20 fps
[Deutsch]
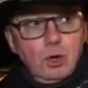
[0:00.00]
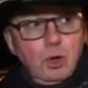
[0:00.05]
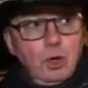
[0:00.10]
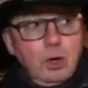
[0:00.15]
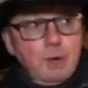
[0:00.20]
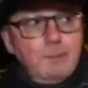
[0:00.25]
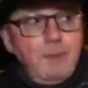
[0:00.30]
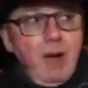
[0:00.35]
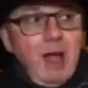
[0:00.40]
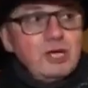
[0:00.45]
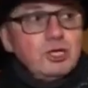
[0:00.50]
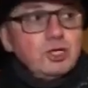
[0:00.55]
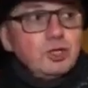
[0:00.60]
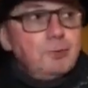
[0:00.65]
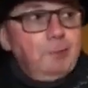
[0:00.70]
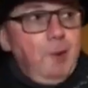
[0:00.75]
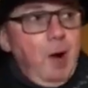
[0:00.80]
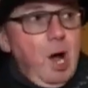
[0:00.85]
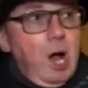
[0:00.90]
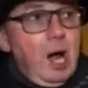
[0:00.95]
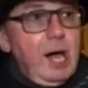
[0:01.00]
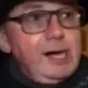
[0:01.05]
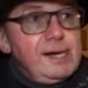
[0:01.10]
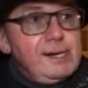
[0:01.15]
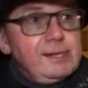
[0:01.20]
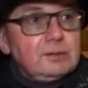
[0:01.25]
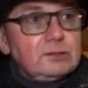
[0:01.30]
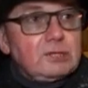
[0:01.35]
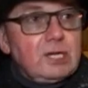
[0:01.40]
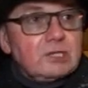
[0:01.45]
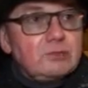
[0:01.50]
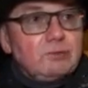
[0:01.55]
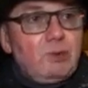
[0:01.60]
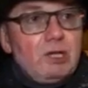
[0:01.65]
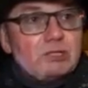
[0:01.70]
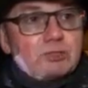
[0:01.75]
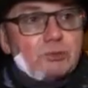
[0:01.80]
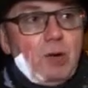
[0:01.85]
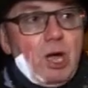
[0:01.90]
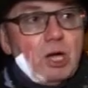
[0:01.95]
Und manchmal, das
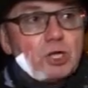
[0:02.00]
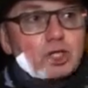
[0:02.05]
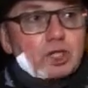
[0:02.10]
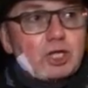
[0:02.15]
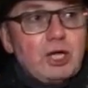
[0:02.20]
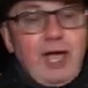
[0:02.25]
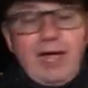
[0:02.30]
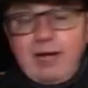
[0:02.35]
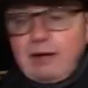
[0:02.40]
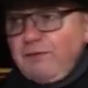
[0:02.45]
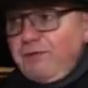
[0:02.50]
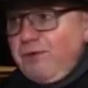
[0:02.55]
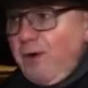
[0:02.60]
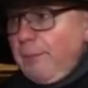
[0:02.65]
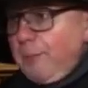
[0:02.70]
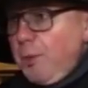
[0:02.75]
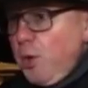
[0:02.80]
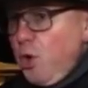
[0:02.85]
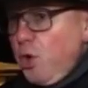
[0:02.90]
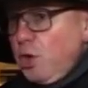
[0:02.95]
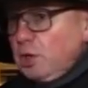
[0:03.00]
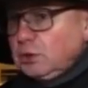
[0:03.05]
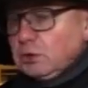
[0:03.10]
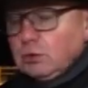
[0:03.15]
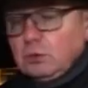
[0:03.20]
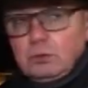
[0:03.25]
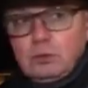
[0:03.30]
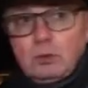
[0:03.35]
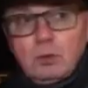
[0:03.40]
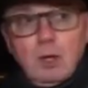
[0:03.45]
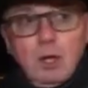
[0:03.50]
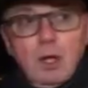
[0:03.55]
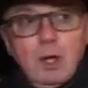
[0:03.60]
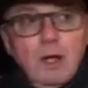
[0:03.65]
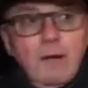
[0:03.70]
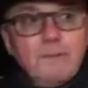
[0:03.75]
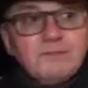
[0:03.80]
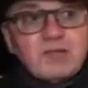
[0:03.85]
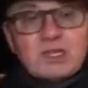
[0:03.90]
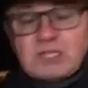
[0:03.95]
war zwar streng verboten,
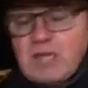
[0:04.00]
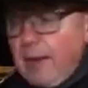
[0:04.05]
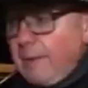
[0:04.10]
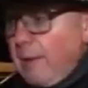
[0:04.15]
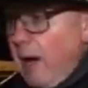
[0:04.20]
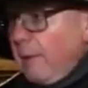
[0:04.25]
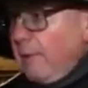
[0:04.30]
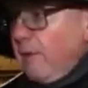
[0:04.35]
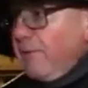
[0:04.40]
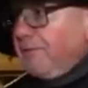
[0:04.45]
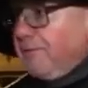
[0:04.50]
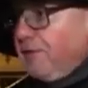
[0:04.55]
das haben aber